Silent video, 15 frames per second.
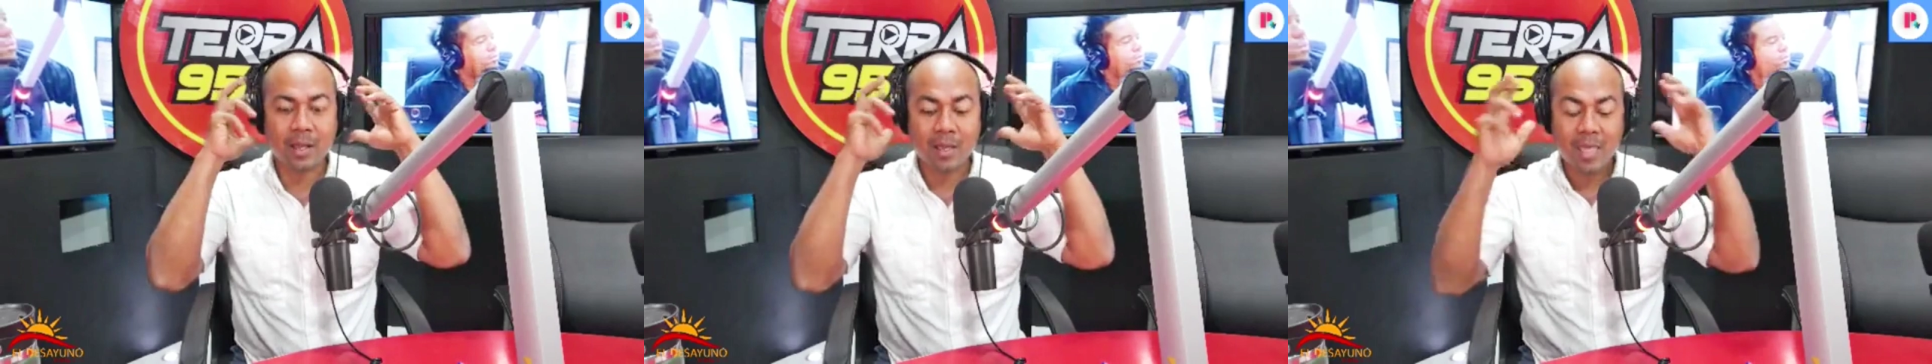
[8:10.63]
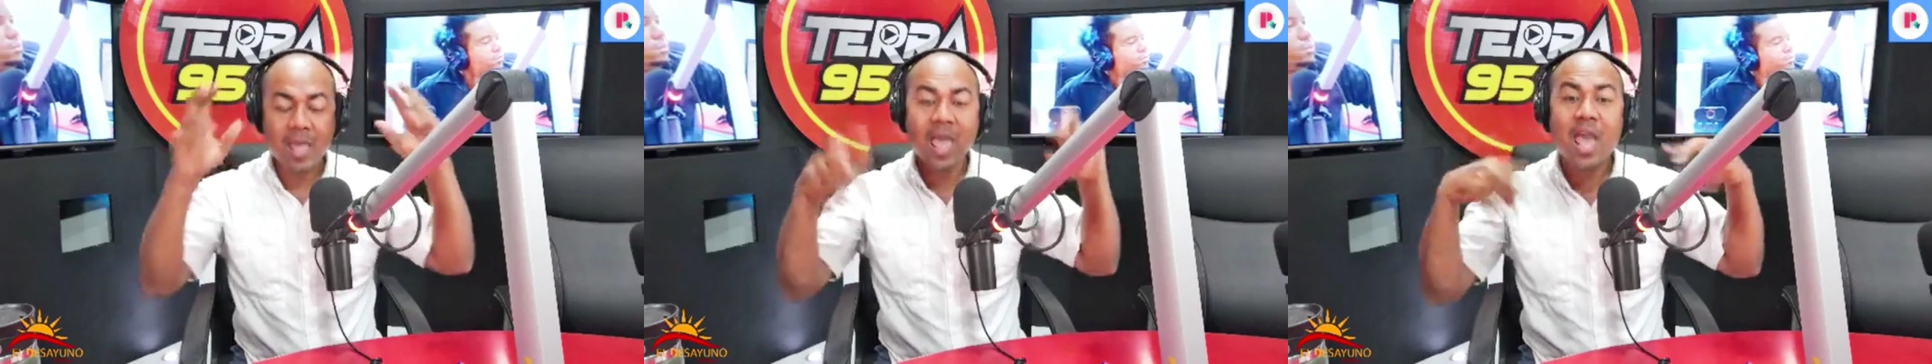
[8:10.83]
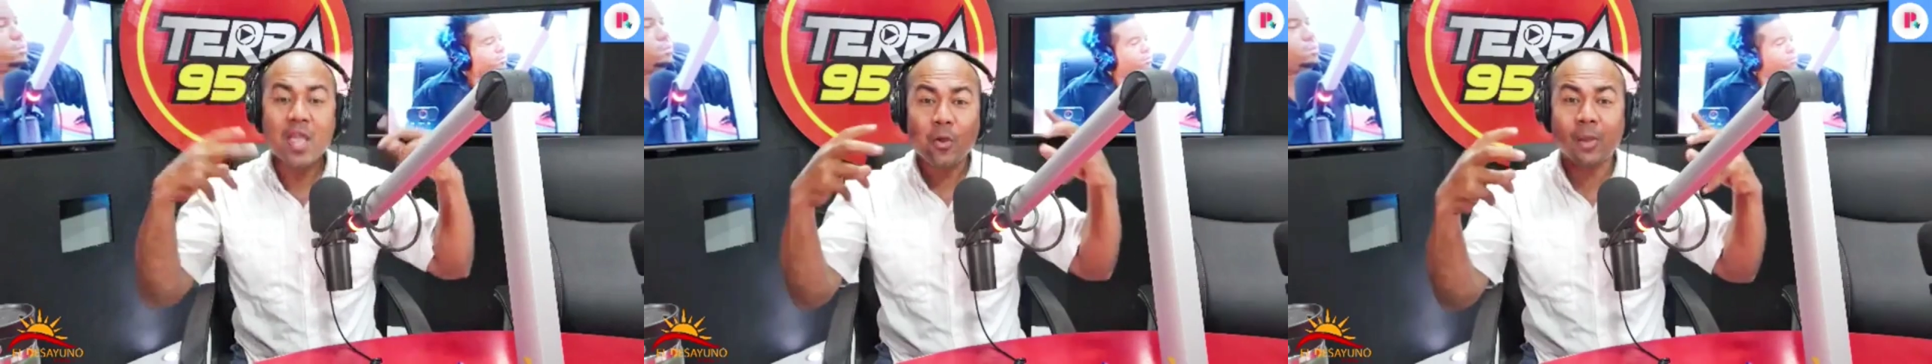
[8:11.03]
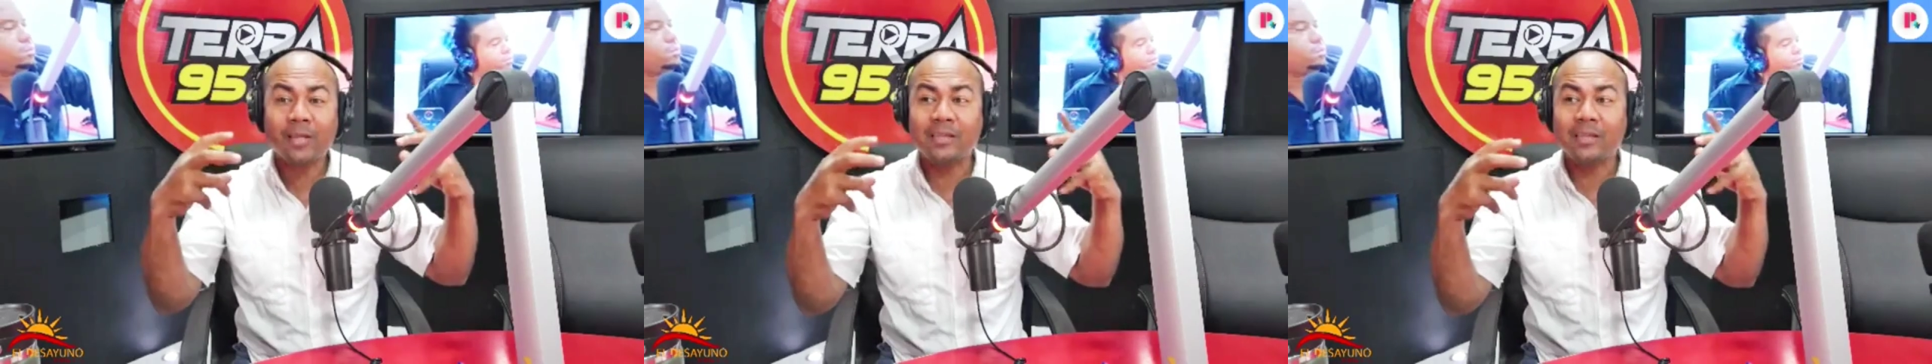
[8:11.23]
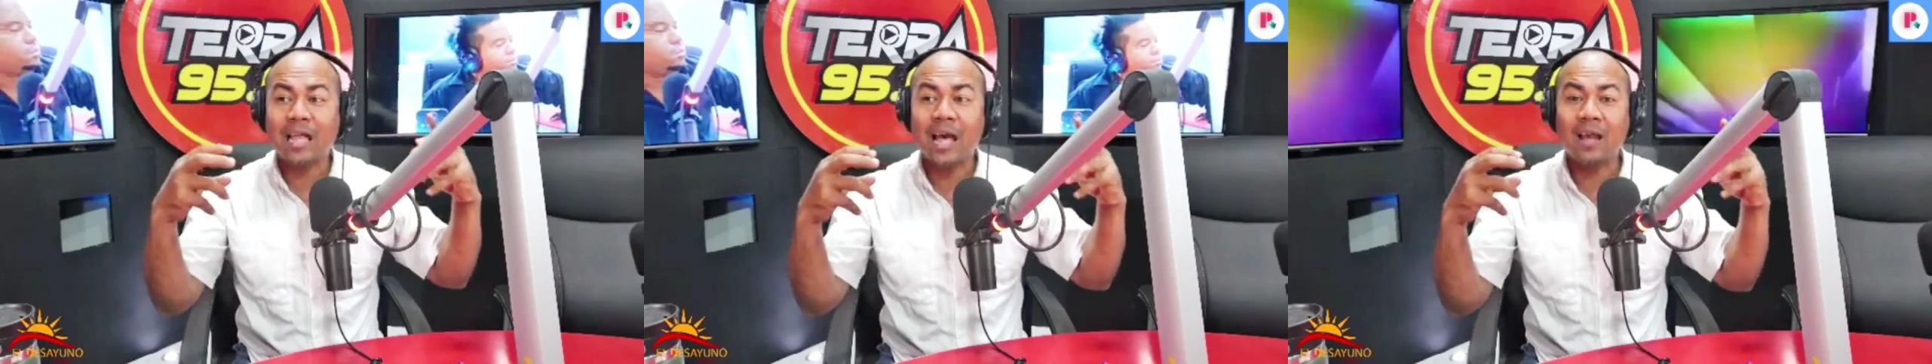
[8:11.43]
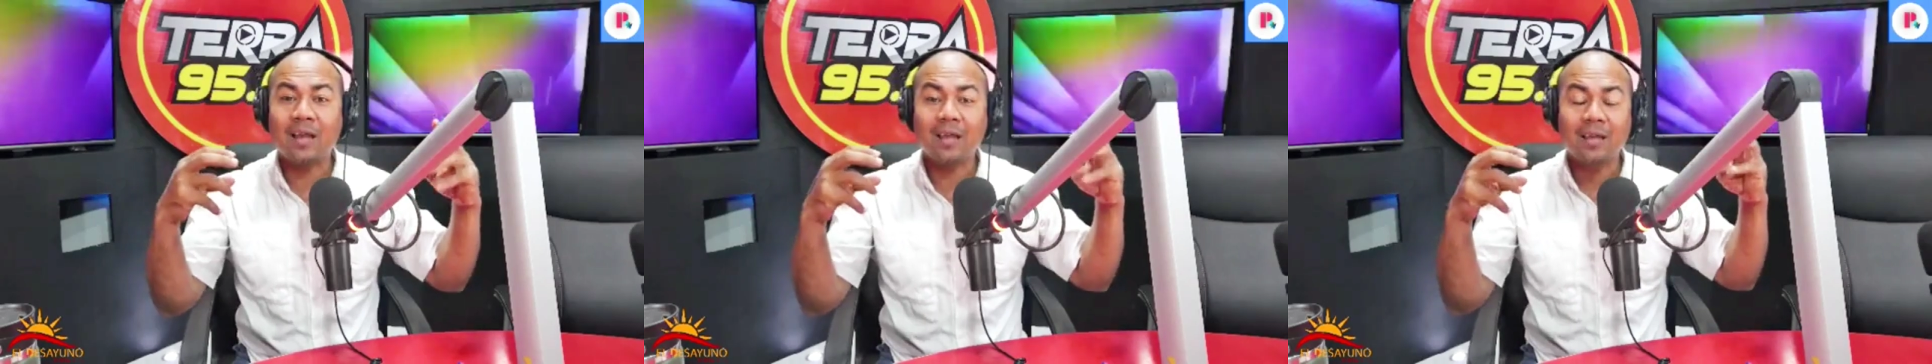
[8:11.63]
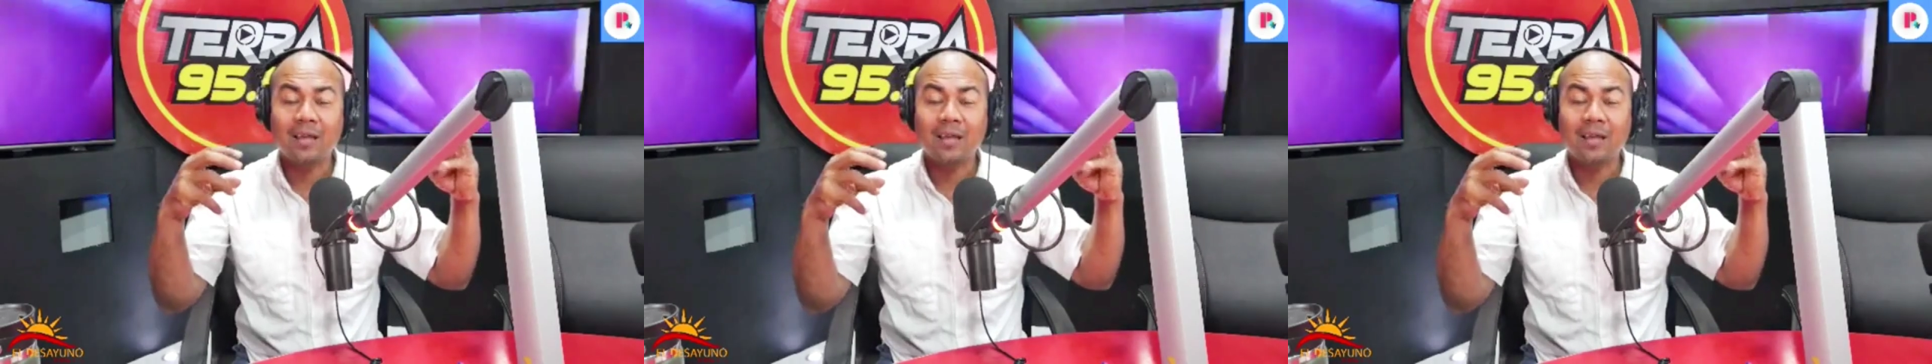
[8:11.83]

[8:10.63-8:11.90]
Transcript: Ellos están